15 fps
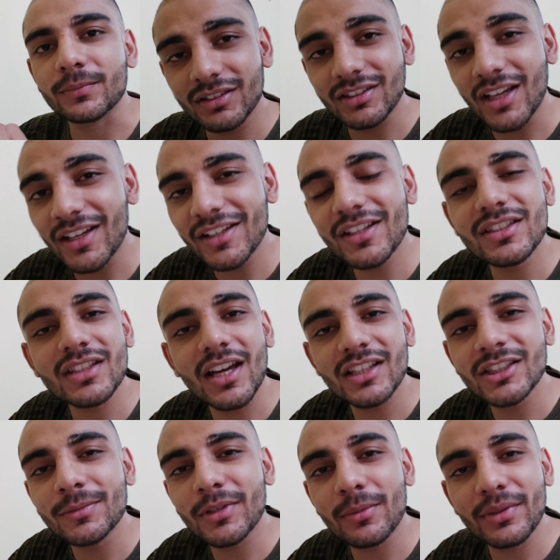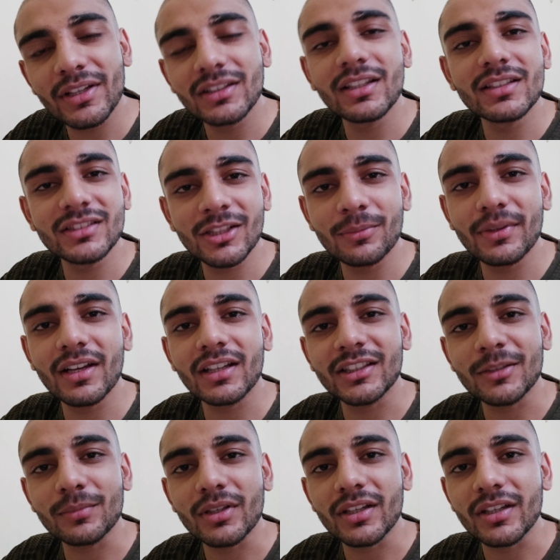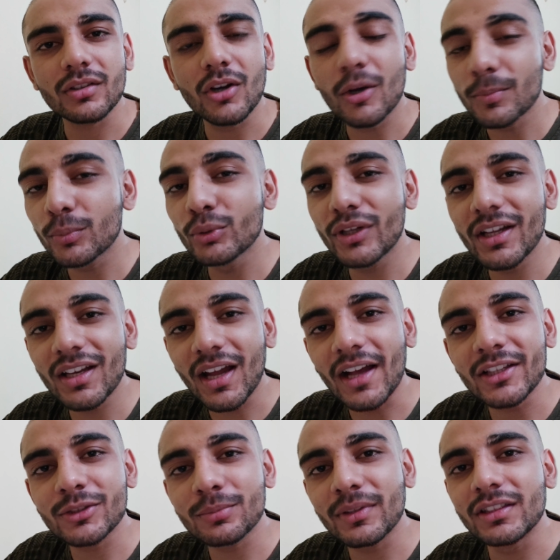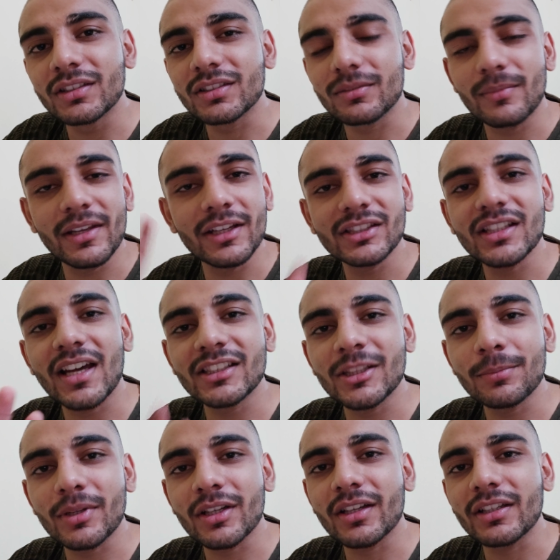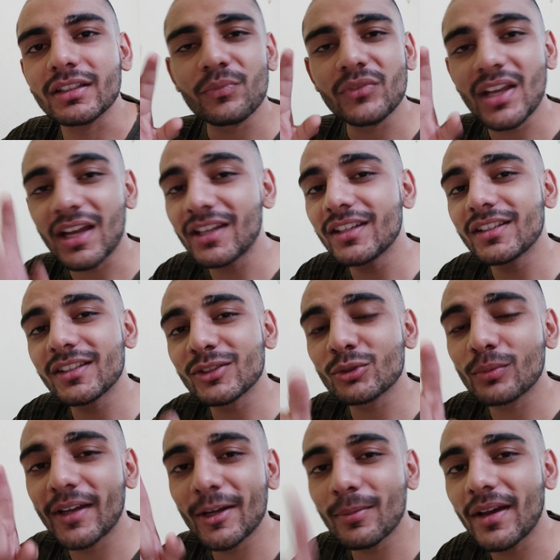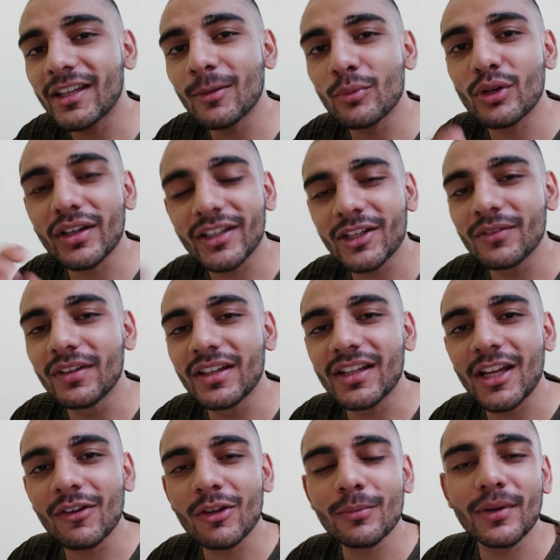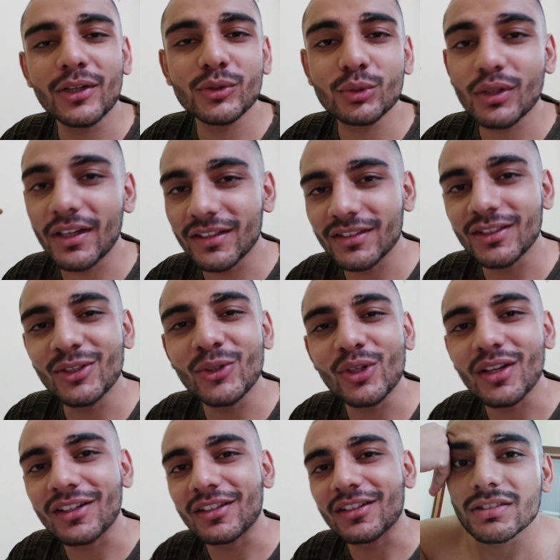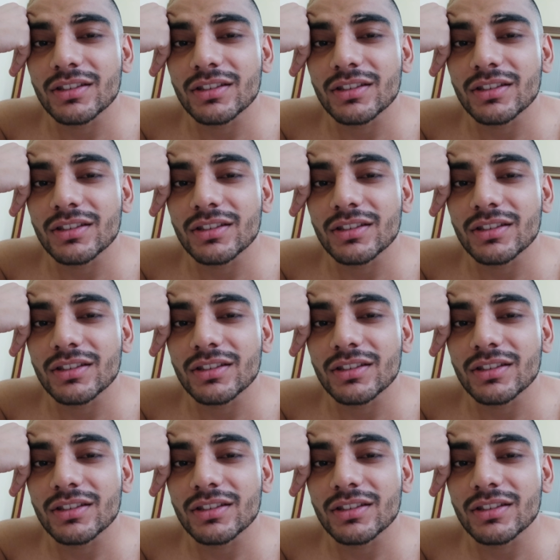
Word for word: यानी कि चार चैप्टर मैंने दस दिन में खत्म करे और पूरे लास्ट मंथ मैंने चार चैप्टर करे यानी कि तुम्हारे भाई का प्रोडक्टिविटी लेवल बढ़ चुका है तीन गुना